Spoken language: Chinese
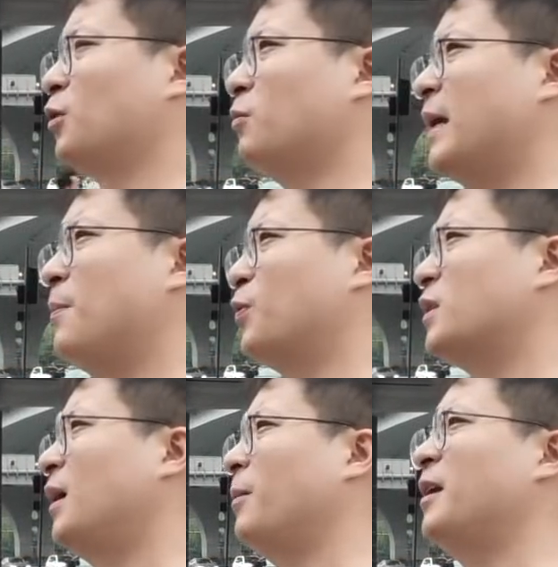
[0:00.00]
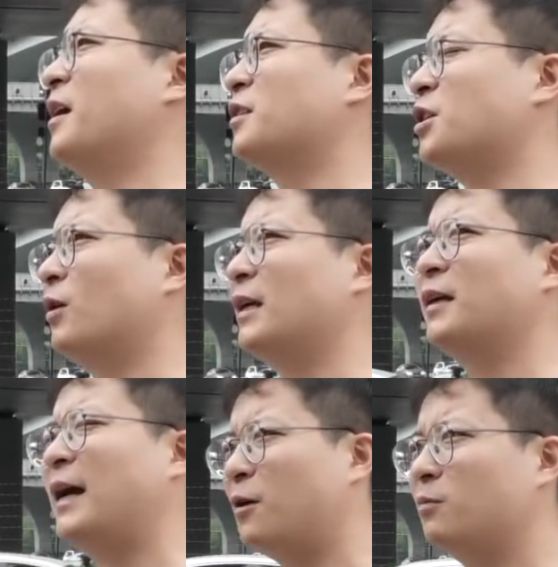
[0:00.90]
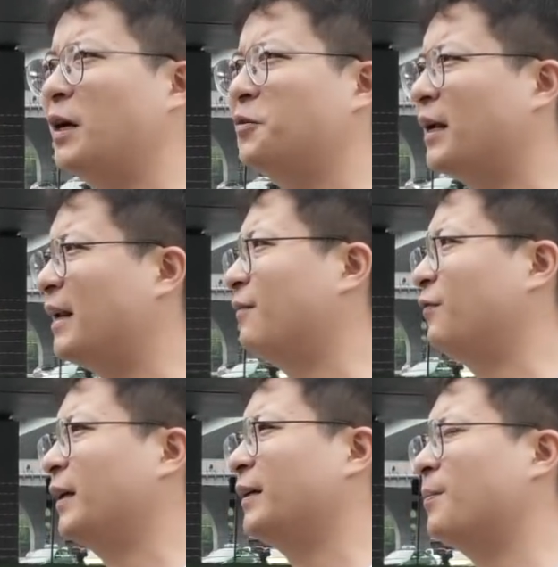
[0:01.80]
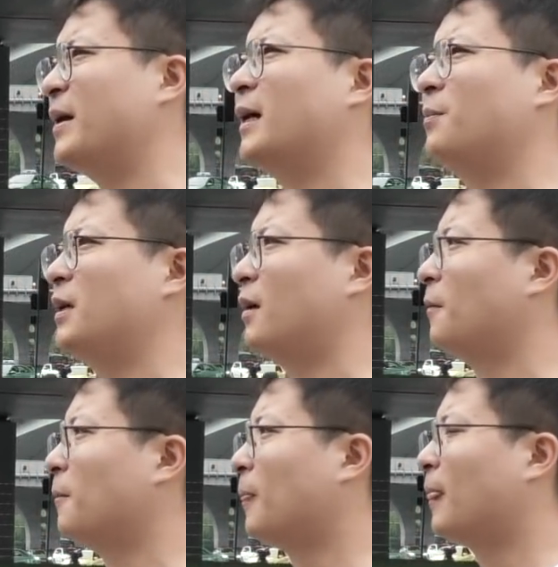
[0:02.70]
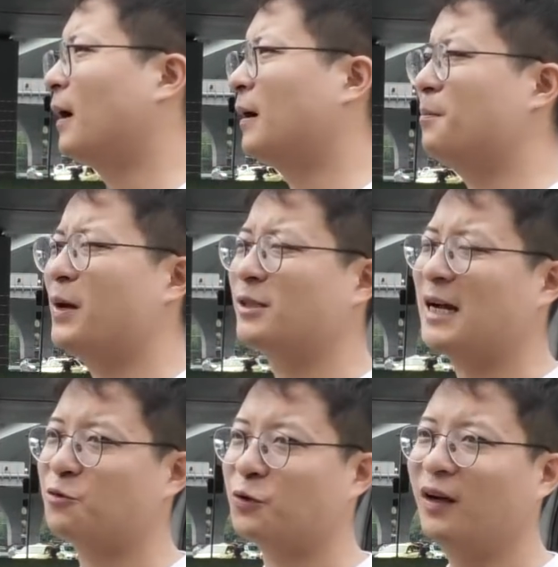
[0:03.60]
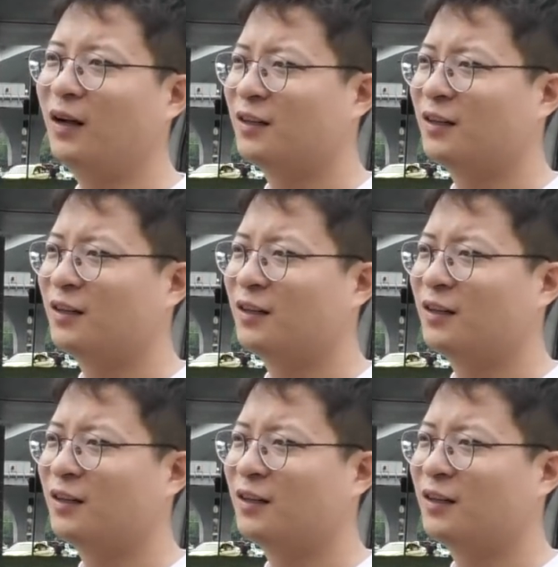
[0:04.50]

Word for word: 冬天不是特别冷的情况下，你开空调有点浪费，也没那个必要，呃，没有下雪。